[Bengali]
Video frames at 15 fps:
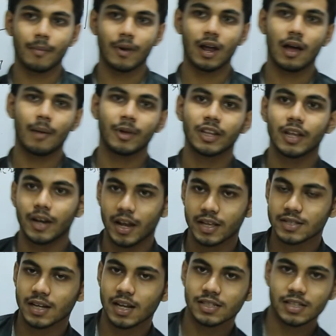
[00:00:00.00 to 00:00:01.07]
আমরা আমাদের
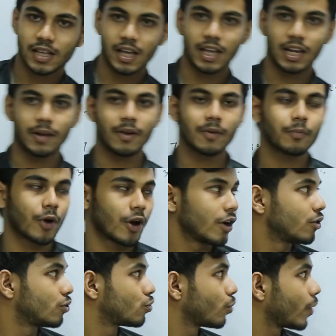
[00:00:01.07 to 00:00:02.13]
নেক্সট ক্লাসে ইলেভেন পয়েন্ট
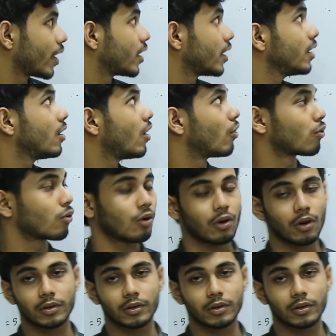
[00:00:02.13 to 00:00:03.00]
টু এরই অন্য